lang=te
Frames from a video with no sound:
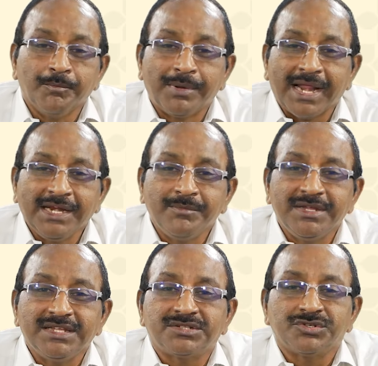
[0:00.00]
బ్రెయిన్
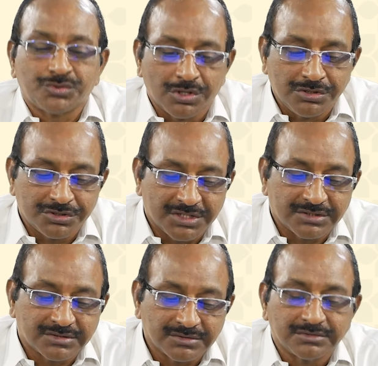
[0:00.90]
బీస్
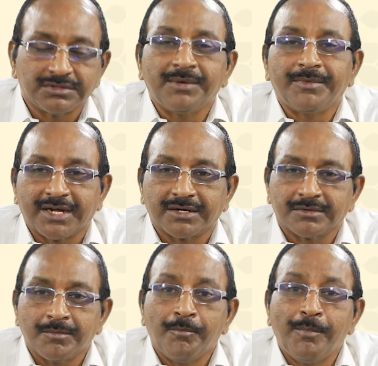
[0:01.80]
సొల్యూషన్స్ లిమిటెడ్
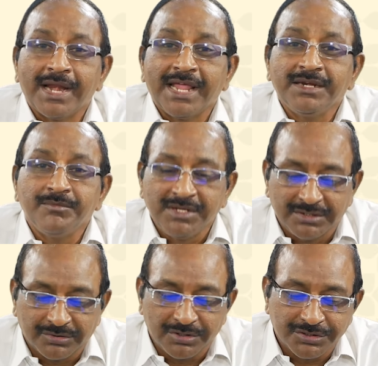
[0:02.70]
బ్రెయిన్
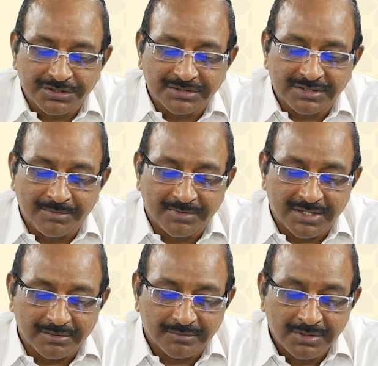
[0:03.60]
బీస్ సొల్యూషన్స్
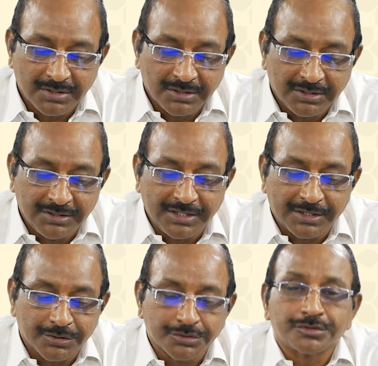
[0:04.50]
లిమిటెడ్
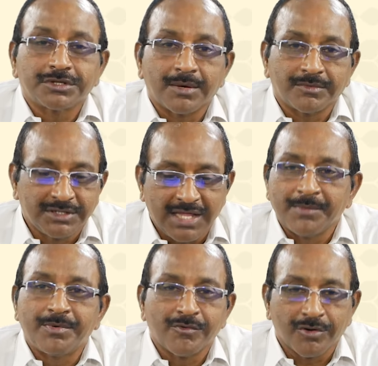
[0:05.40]
ఇదేంటిదో చూద్దాం ఇది
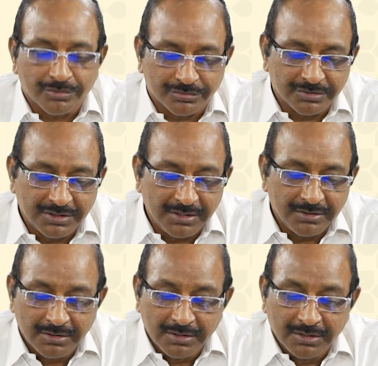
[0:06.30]
ఐపీఓకి వస్తుంది
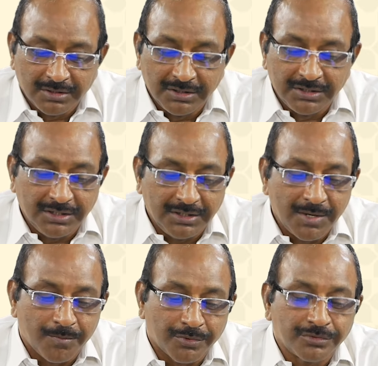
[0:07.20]
ఇది
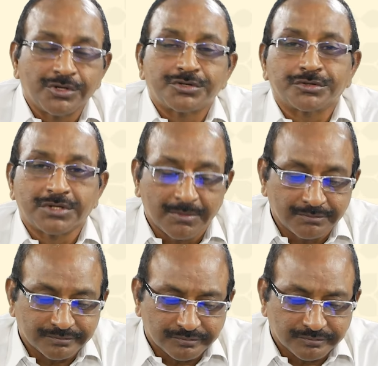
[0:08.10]
ఎప్పుడుందో చూద్దాం